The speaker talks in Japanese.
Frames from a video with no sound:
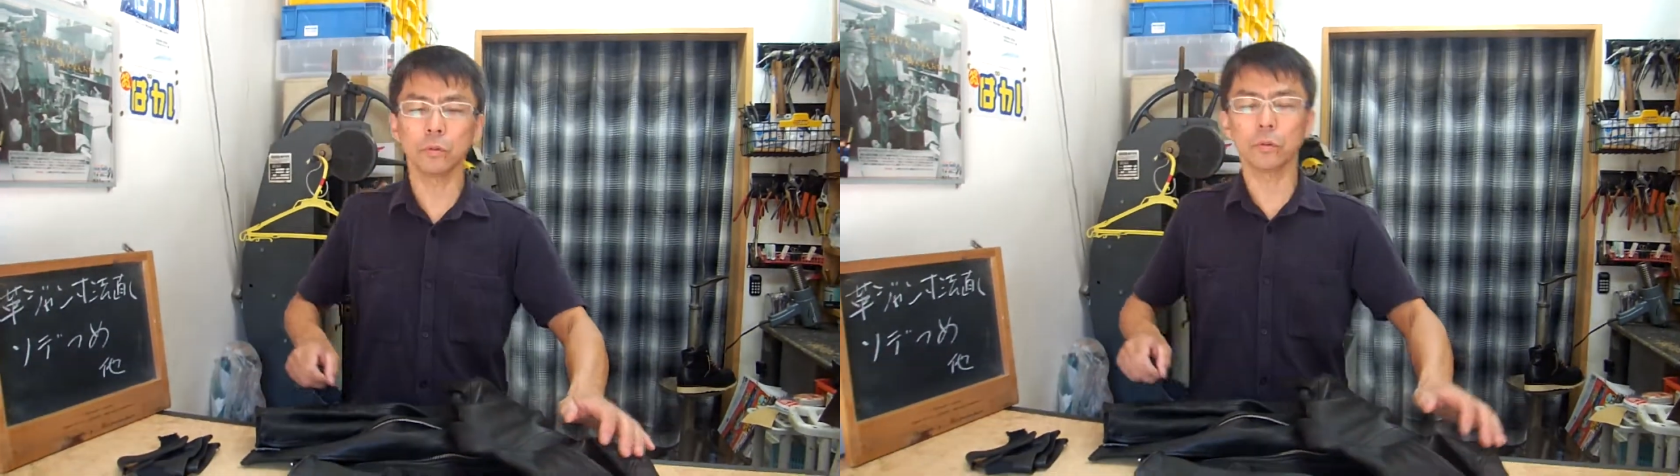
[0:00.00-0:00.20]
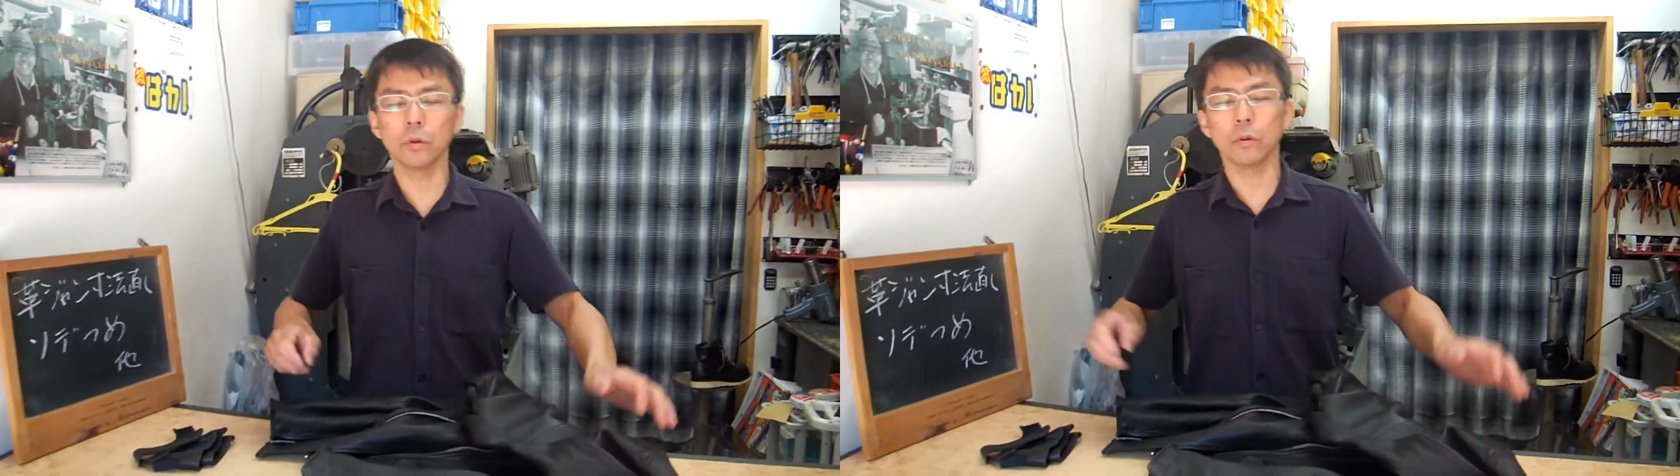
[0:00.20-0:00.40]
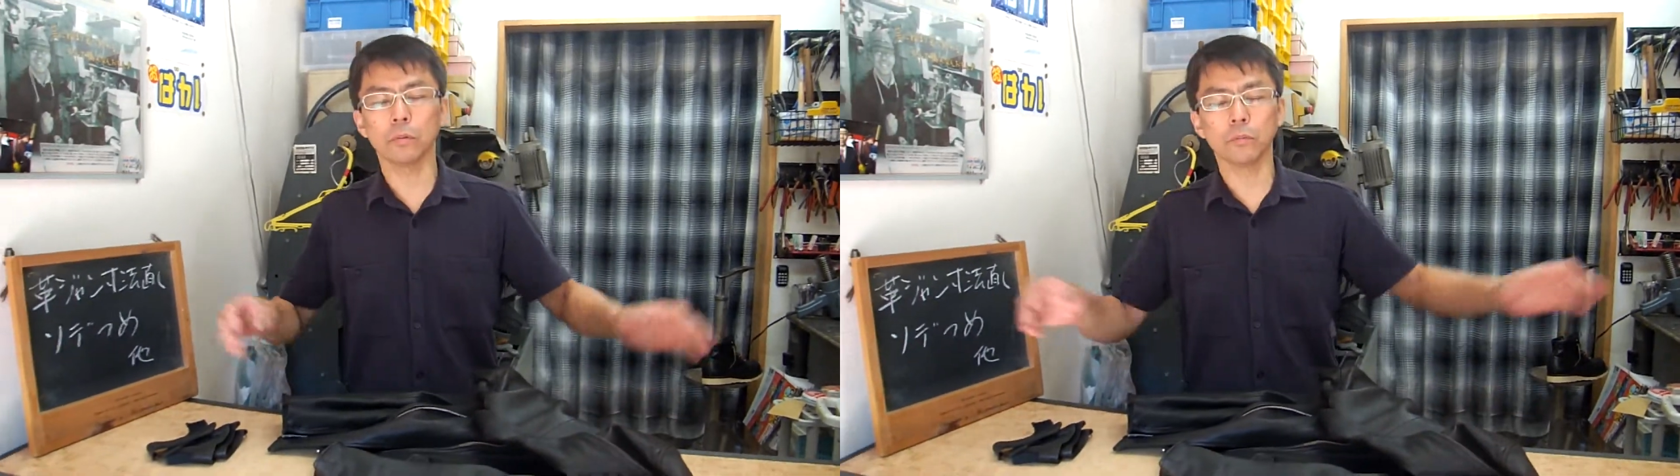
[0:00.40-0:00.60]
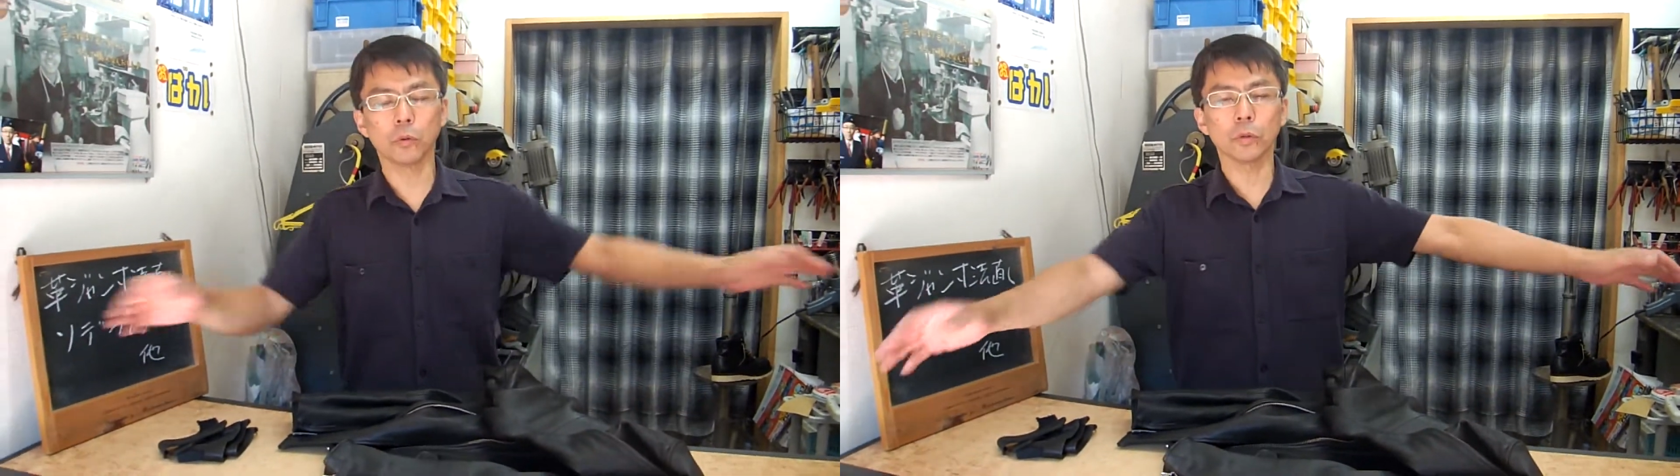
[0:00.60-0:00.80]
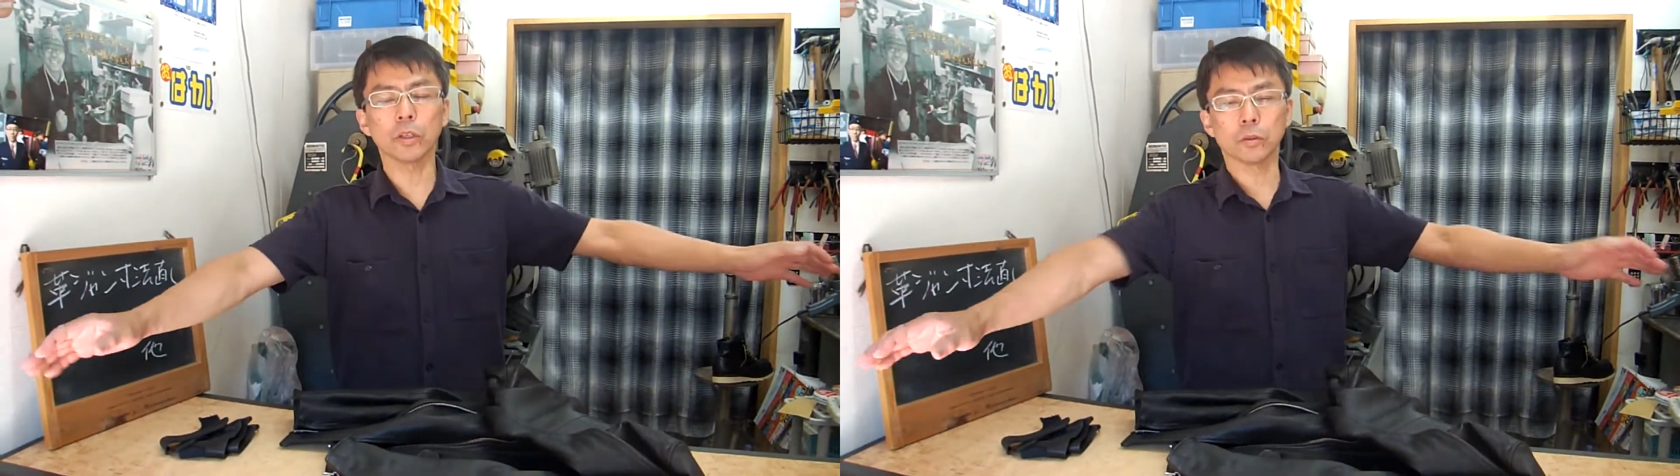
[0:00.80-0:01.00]
の
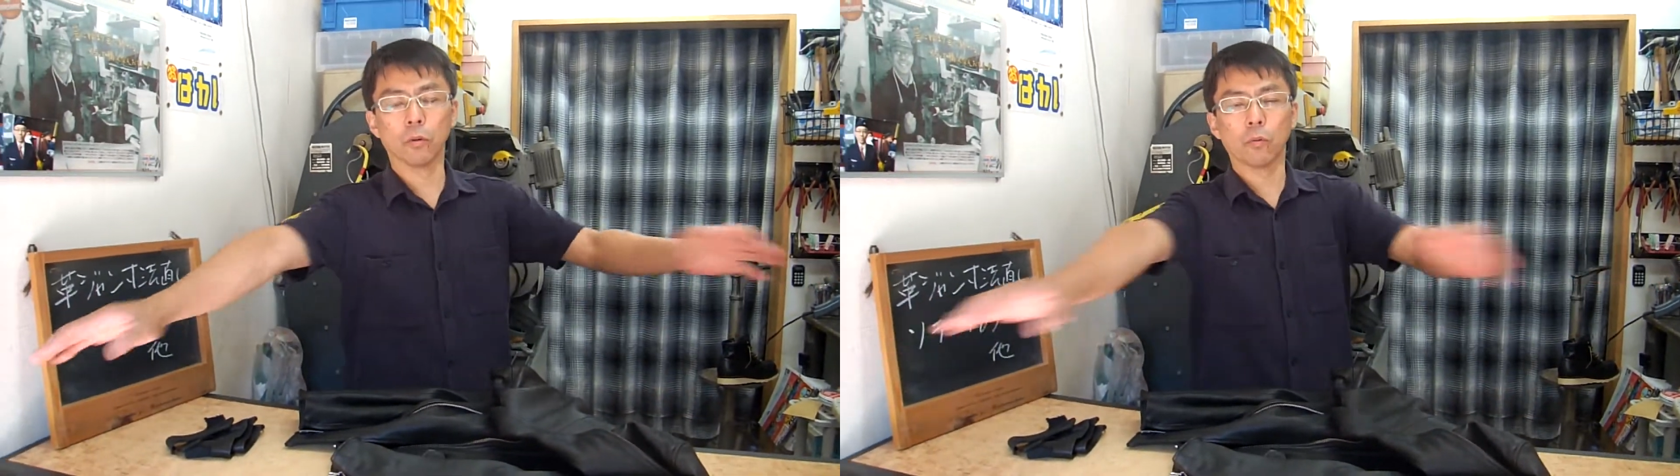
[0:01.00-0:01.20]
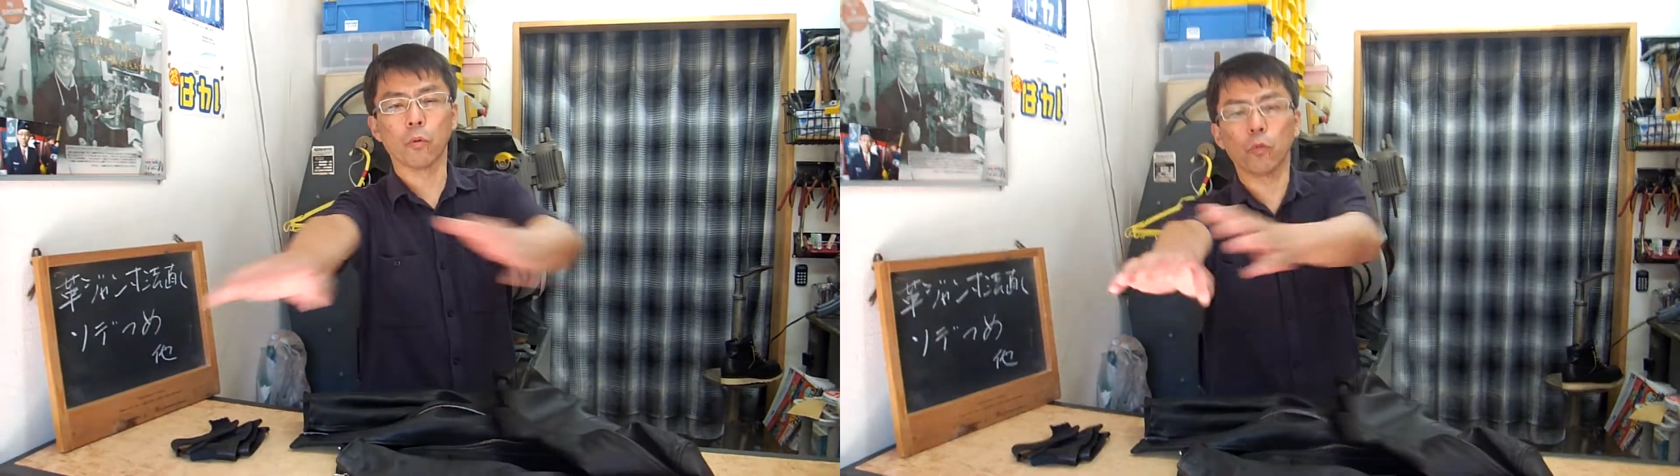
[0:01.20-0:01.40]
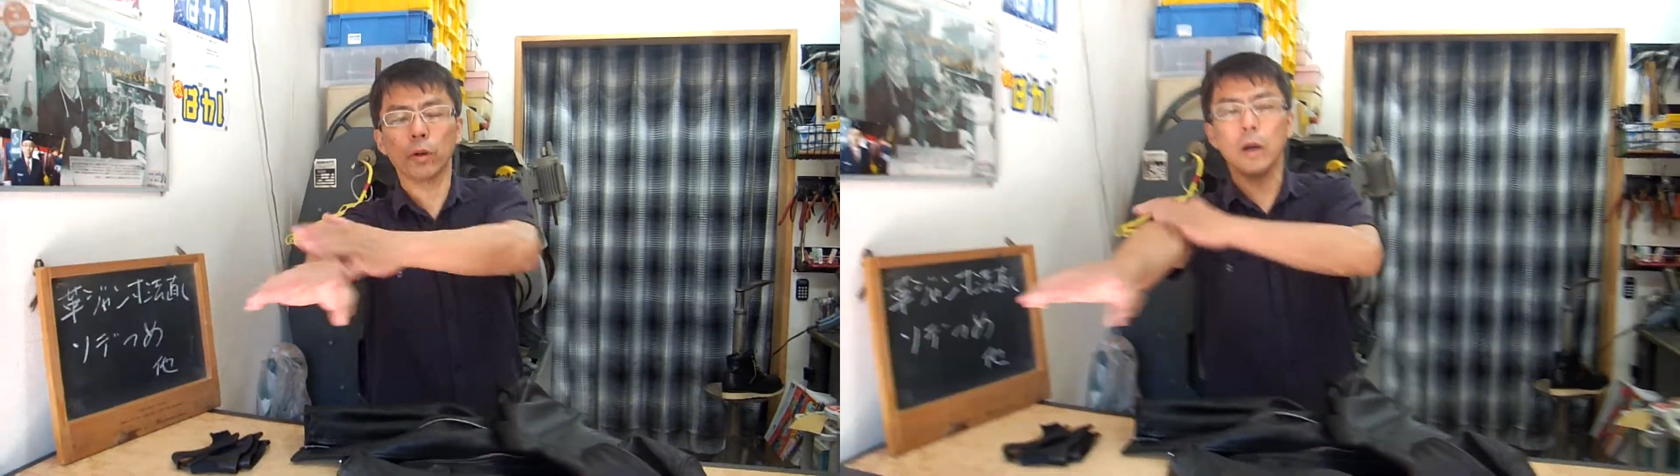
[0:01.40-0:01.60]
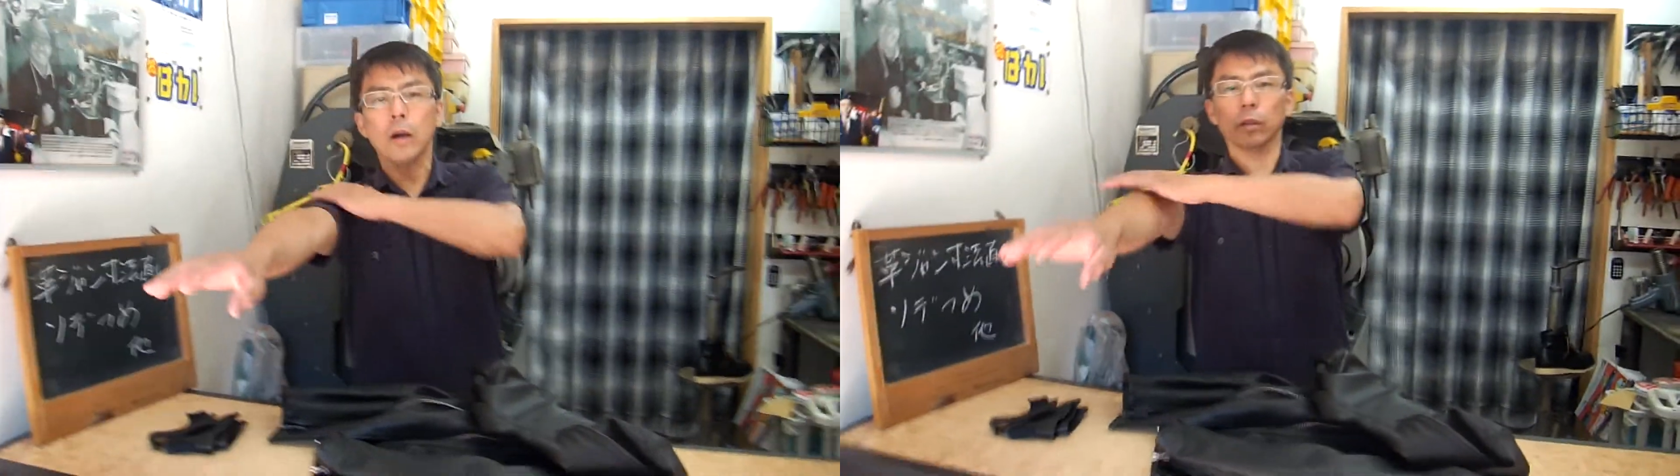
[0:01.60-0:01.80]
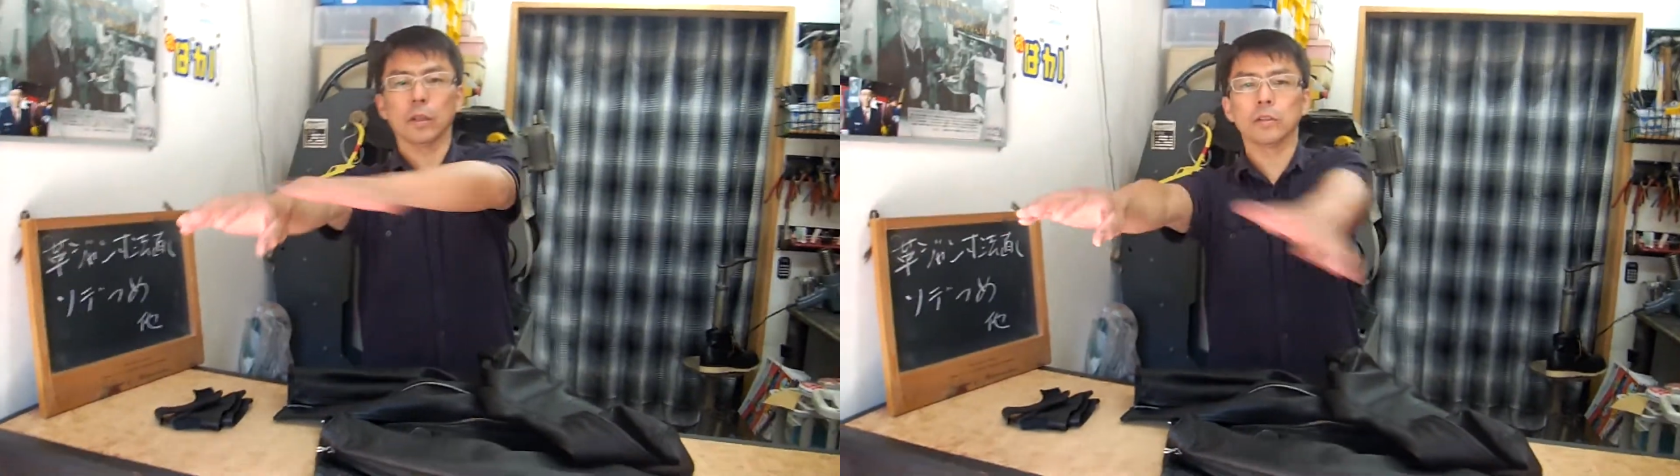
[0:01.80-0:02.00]
ものですとここが長かった